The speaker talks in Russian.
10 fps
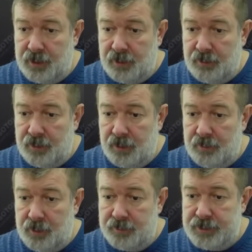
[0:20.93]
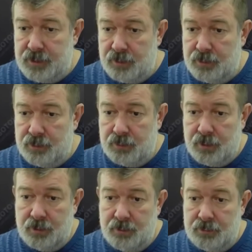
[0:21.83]
Кремлем
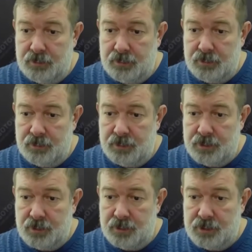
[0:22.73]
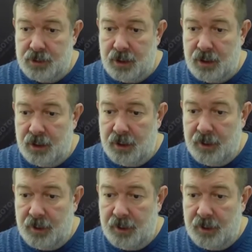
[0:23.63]
структура. Ну, что ж, человек